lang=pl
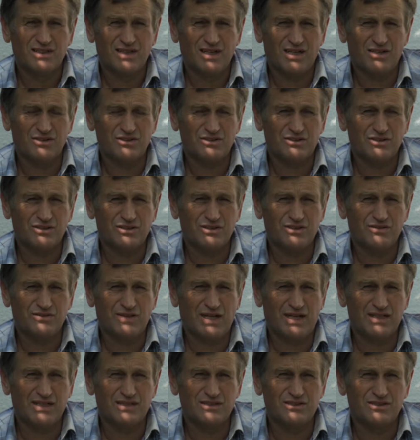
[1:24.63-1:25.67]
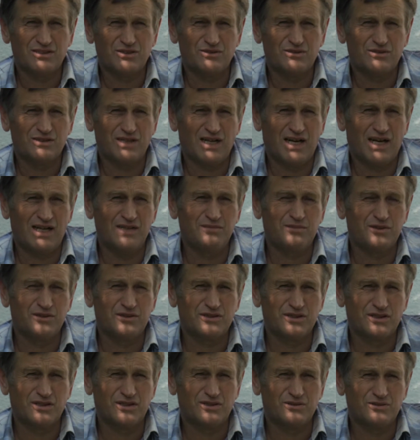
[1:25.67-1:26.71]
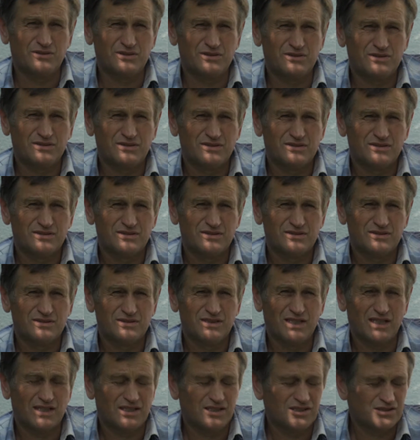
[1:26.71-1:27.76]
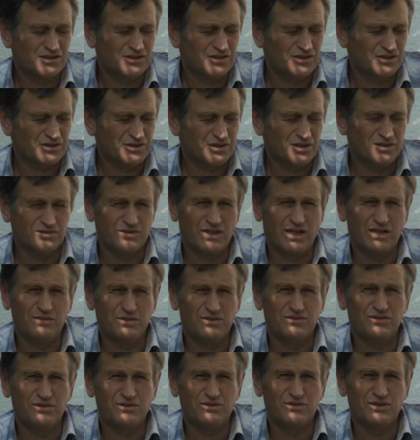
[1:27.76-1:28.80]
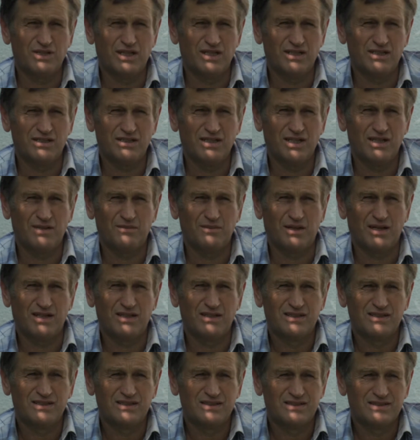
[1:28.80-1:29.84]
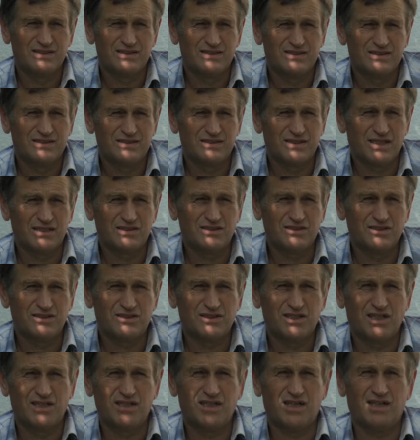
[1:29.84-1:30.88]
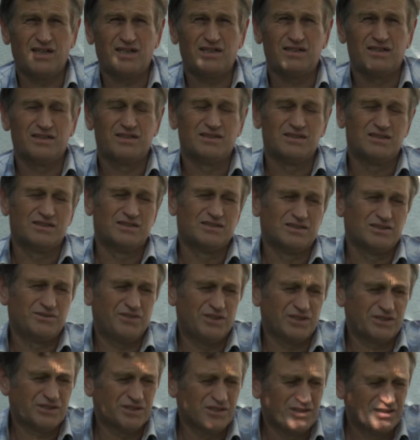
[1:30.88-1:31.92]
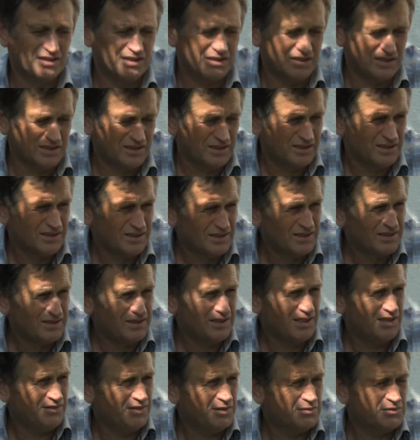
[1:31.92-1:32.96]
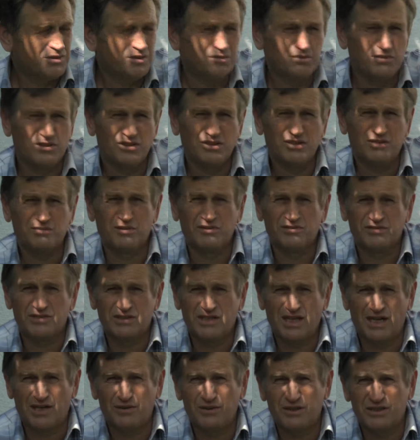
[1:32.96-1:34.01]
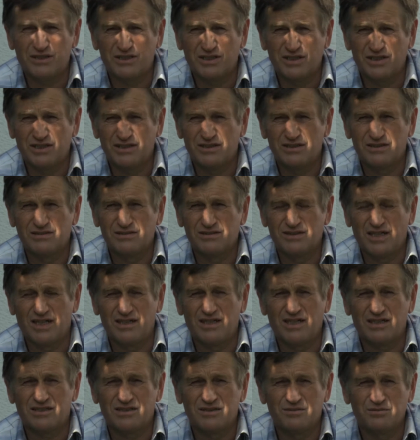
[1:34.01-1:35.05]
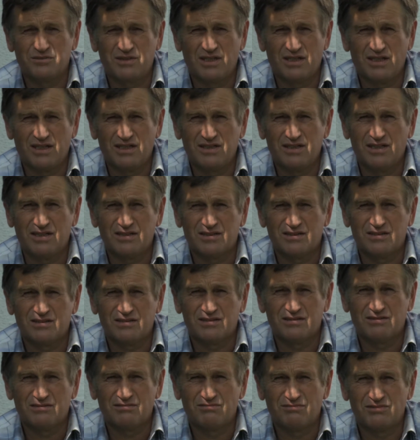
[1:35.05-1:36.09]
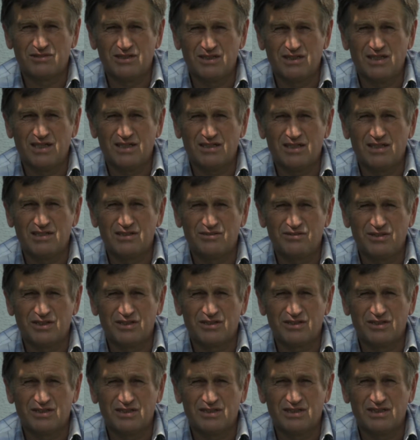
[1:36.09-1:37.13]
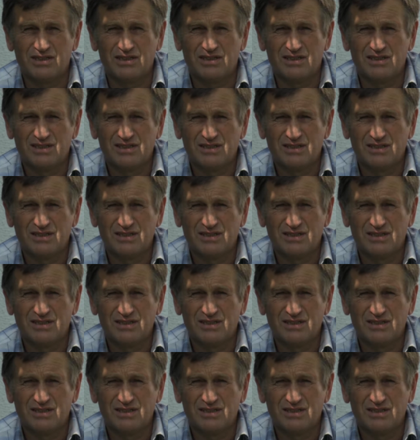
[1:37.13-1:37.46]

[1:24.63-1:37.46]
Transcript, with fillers: A odszkodowania są albo są jakieś groszowe, albo w ogóle ich nie ma za zniszczenia zwierzyny. Nie wiem, czym to jest powstałe, że na naszym terenie jest tyle tej zwierzyny.